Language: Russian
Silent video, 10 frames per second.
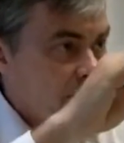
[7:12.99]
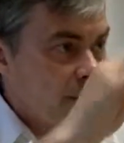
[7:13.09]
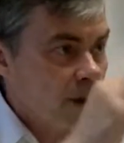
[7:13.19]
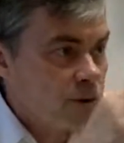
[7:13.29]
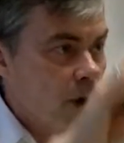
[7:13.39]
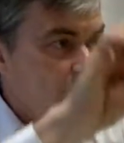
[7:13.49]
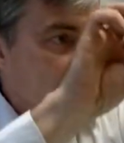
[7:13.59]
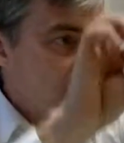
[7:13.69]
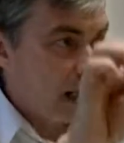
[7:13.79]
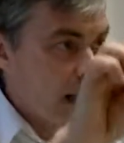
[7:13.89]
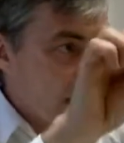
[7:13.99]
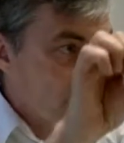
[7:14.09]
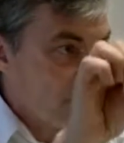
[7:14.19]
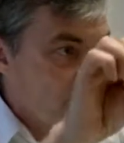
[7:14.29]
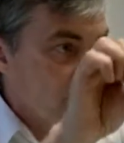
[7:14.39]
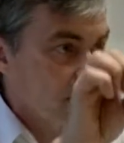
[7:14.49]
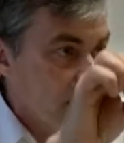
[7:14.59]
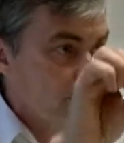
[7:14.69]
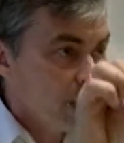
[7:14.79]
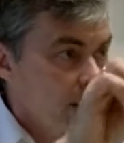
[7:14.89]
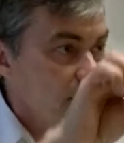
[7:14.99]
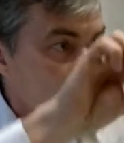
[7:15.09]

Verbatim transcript: видит все время вот так, «ап» ему говорят, блин,